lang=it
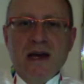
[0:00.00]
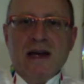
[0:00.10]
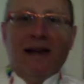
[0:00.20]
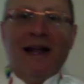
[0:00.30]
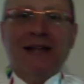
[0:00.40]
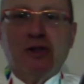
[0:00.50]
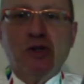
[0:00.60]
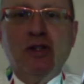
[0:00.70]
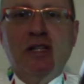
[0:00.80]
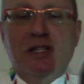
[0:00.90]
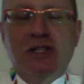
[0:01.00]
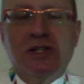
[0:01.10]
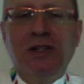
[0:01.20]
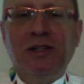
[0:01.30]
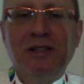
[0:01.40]
L'altro
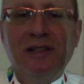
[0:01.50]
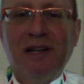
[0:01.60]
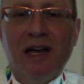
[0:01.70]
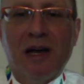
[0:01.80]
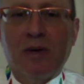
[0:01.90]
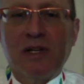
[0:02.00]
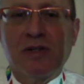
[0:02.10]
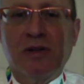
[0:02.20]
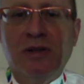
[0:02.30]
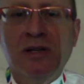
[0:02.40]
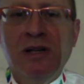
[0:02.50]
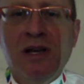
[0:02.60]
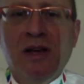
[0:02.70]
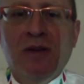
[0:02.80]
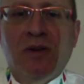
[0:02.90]
indizio è questo,
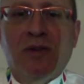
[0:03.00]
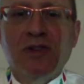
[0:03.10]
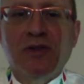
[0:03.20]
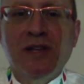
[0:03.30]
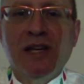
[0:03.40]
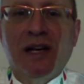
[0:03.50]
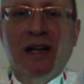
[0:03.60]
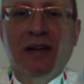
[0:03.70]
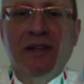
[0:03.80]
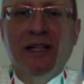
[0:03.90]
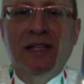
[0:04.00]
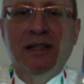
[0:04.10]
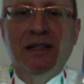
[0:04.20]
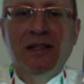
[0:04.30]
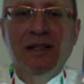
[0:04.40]
ve lo faccio vedere,
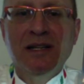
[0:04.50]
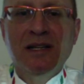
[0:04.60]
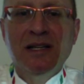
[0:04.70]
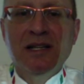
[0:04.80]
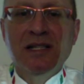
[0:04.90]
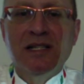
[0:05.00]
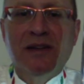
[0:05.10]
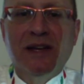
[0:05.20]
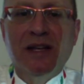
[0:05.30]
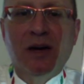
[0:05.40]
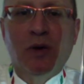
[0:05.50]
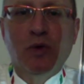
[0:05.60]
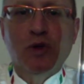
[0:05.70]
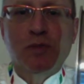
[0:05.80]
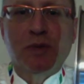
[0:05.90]
vedete? Si vede
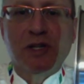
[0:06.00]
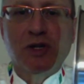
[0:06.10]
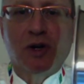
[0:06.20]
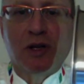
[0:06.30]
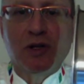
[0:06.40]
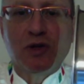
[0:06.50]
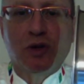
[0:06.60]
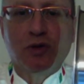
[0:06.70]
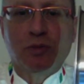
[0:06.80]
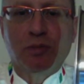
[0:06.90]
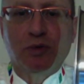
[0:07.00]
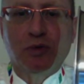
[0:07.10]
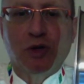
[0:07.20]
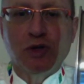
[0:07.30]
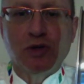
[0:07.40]
uno spessore di solito
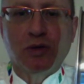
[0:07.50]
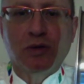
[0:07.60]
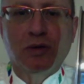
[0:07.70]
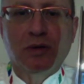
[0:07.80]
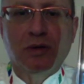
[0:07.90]
piuttosto